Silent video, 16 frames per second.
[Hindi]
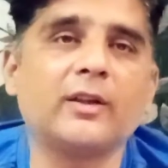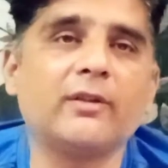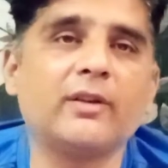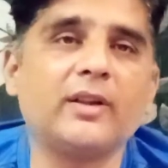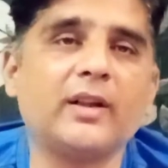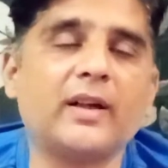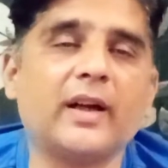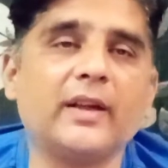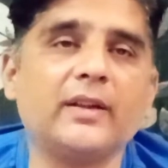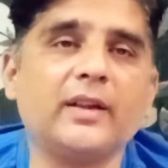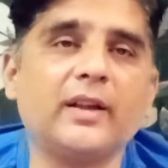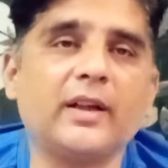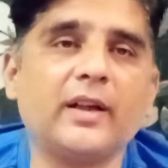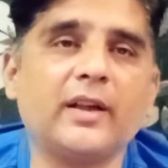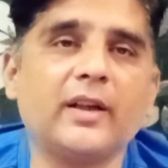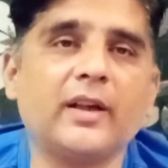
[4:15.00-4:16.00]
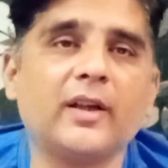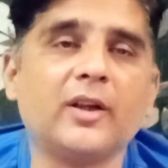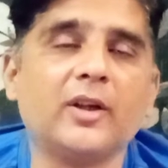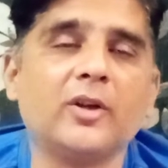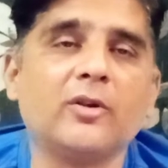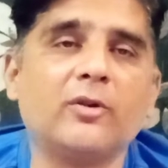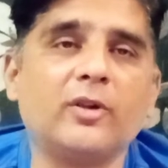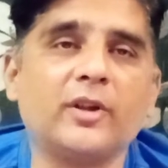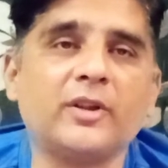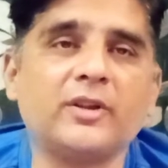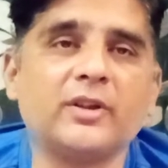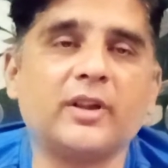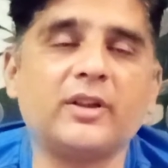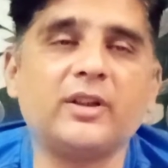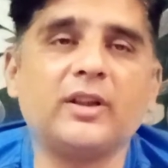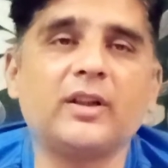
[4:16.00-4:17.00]
हुए दिखाई दे रहे हैं और
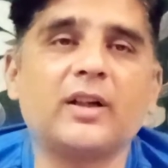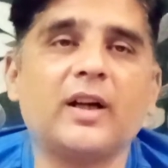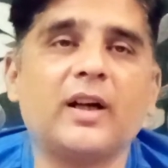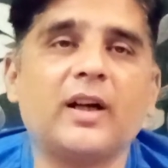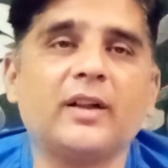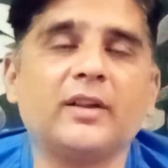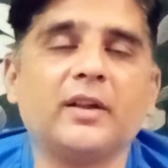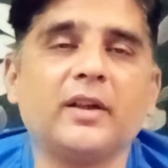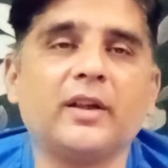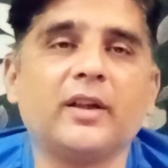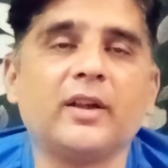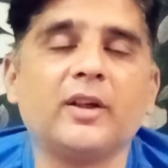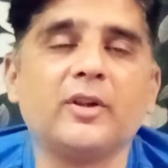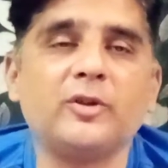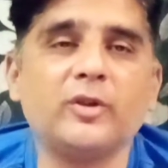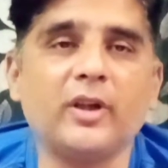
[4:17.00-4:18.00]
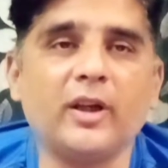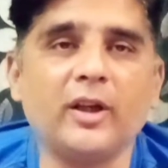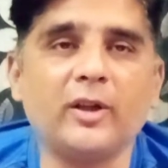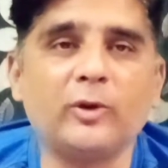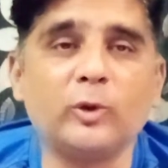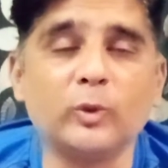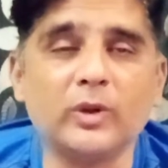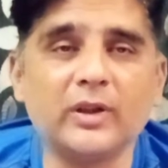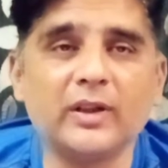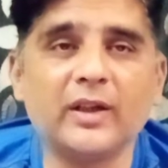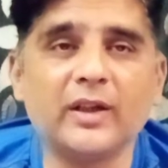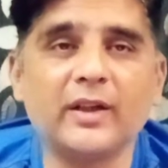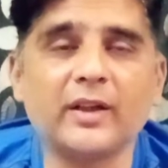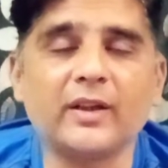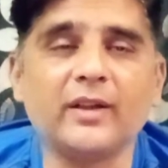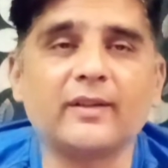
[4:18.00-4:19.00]
शर्जील खान ने जो एक
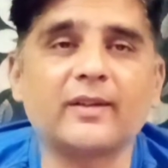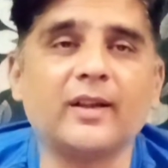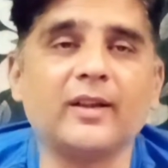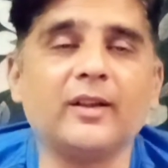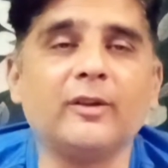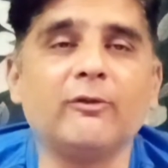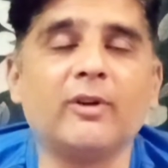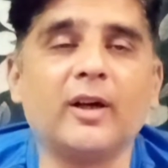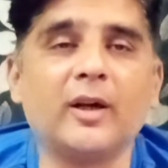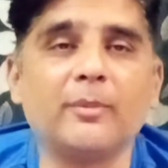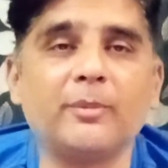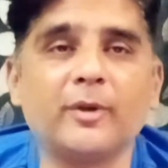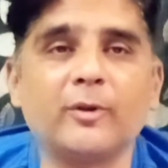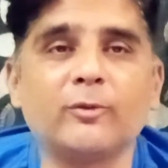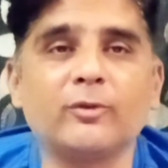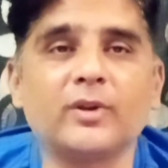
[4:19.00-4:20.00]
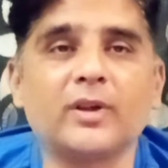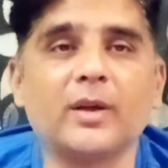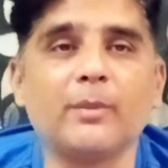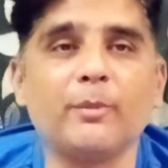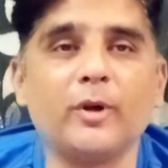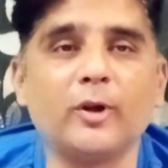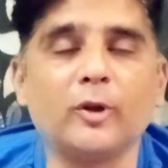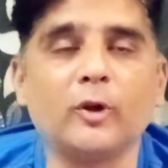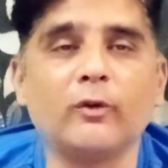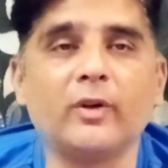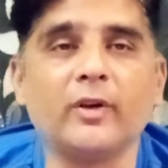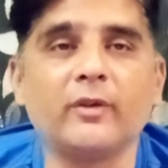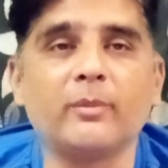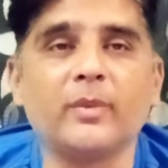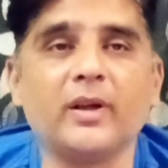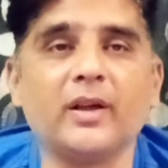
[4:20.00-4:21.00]
धुआंधार इनिंग्स खेली वहाँ पर उनका मिडल
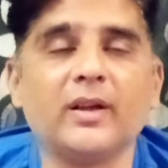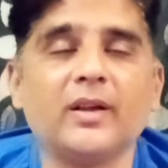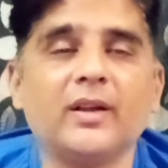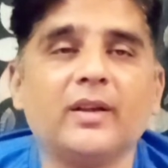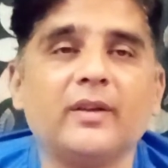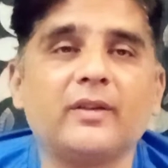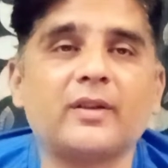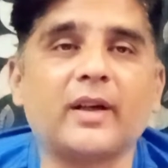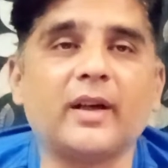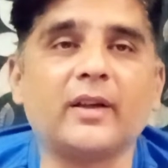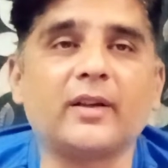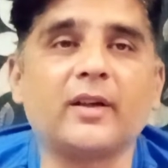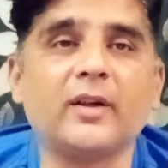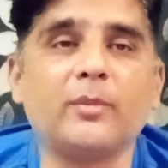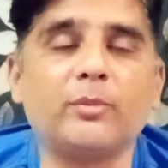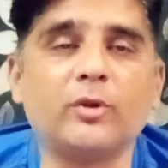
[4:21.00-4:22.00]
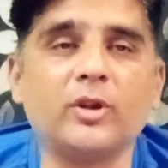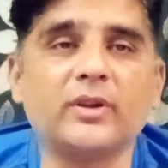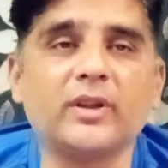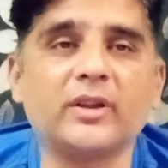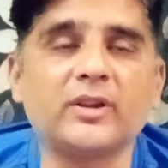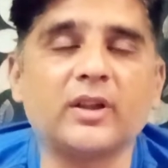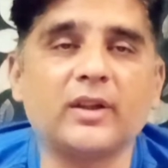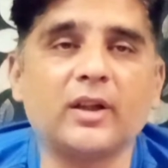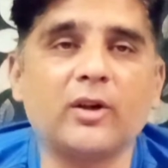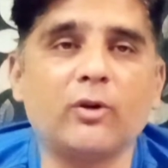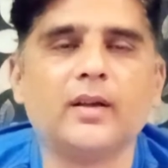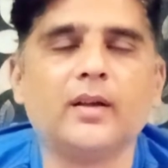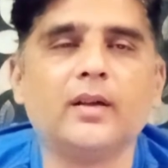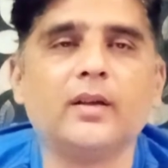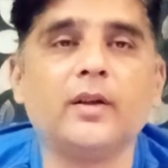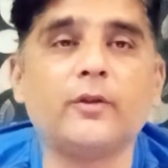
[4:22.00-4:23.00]
ओवर्स में स्ट्राइक रेट बहुत अच्छा था
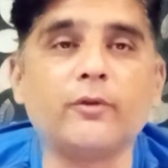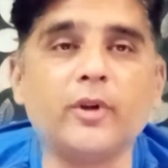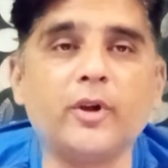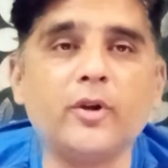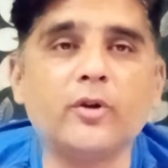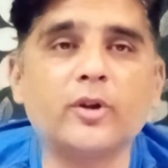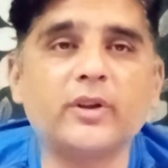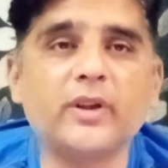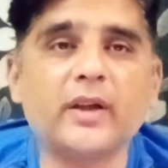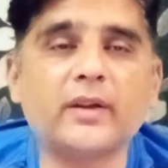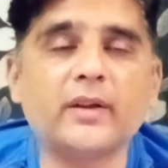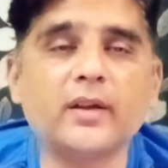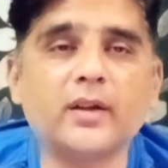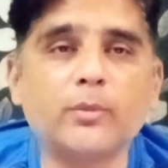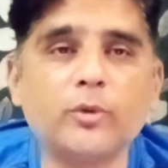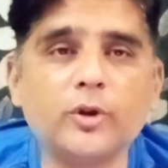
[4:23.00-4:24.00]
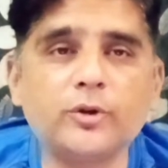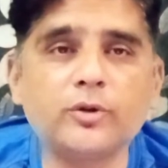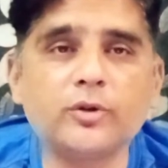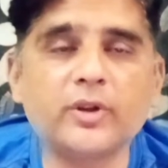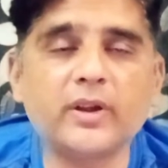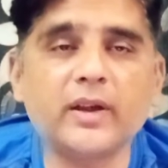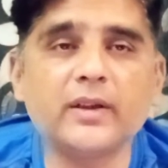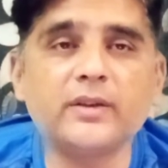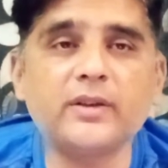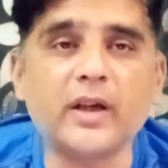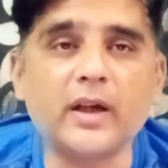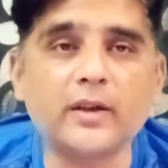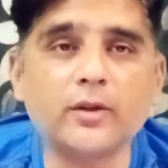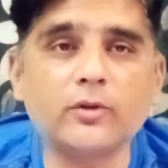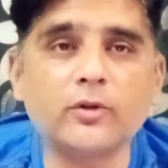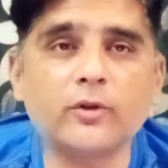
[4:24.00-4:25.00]
इस वीडियो को देखने का बहुत शुक्रिया
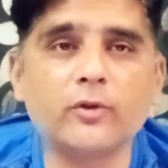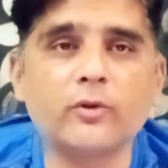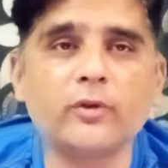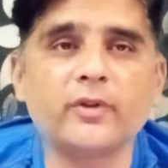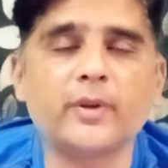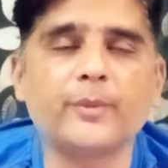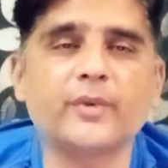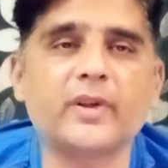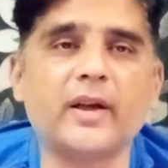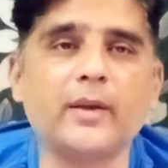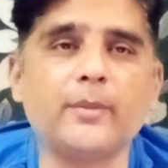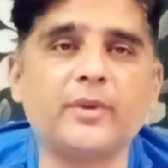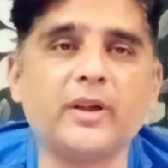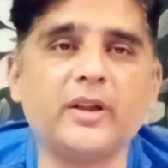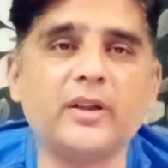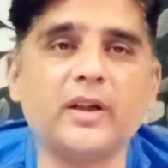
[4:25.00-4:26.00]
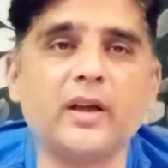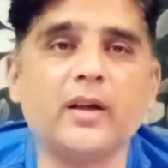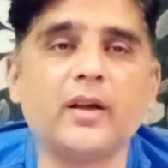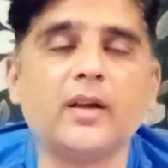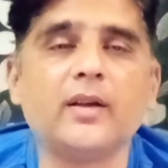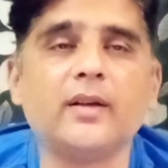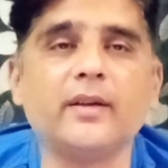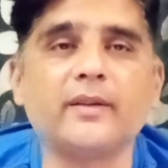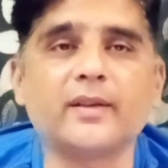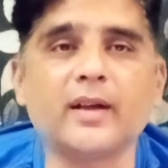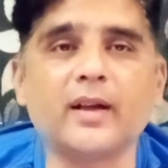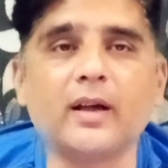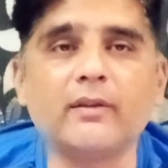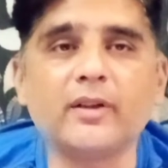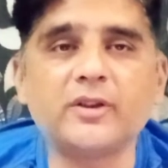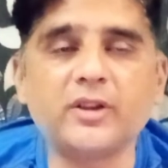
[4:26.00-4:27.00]
चैनल को ज़रूर सब्सक्राइब कीजिए इसके
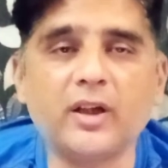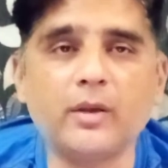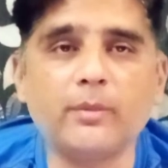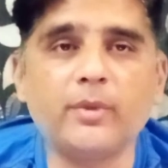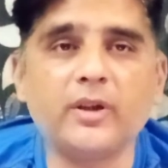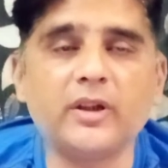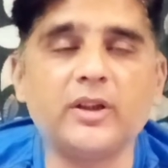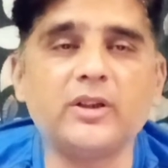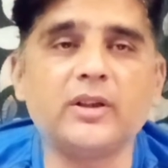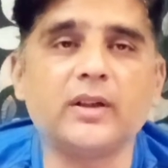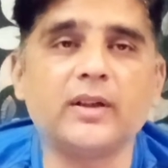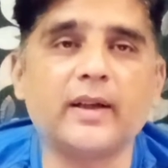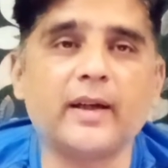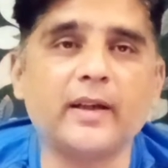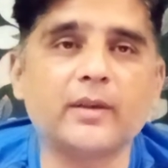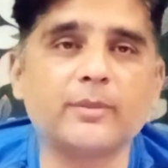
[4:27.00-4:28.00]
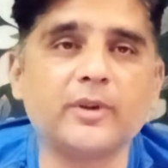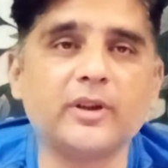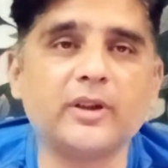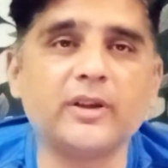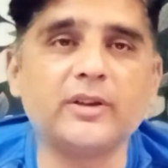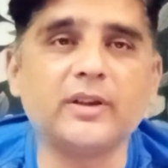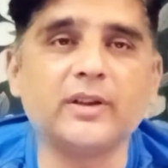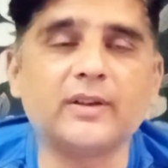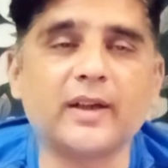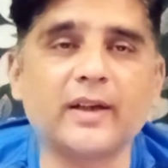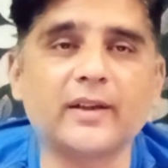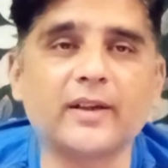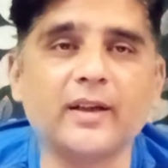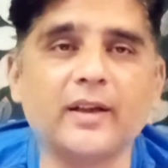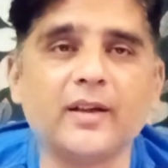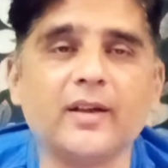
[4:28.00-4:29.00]
अलावा शेयर भी कीजिए लाइक भी कीजिए
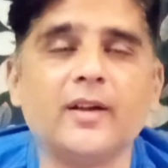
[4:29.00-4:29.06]
ताकि